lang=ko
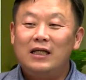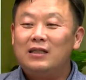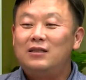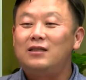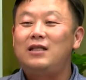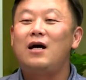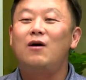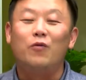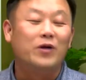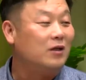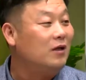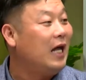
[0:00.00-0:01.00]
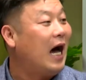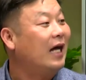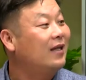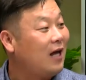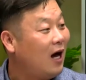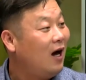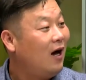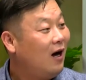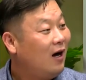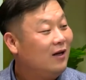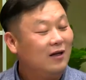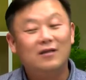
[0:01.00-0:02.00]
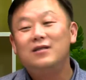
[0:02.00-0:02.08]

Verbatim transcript: 그때가 오히려 더 나았다. 이런